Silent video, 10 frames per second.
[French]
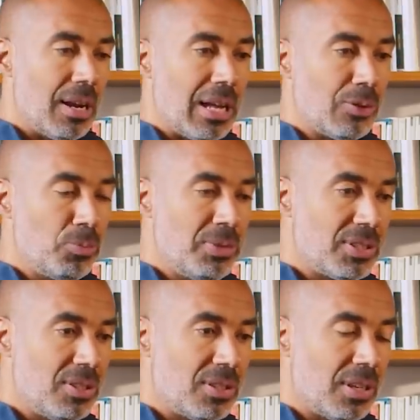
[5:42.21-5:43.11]
la
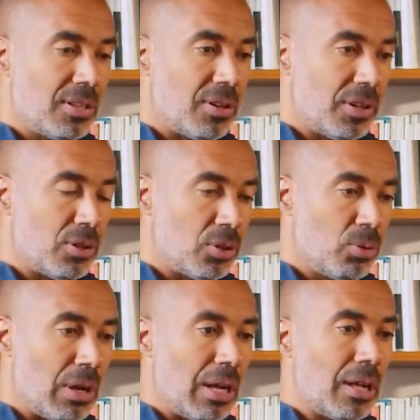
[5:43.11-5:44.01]
non-mixité dans les
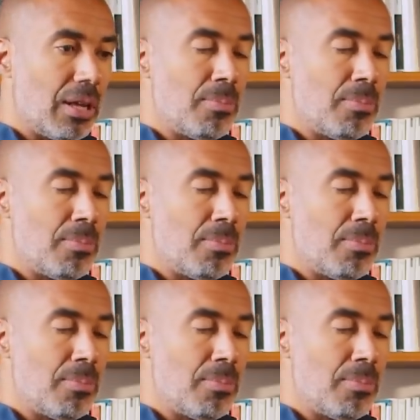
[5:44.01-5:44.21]
dortoirs,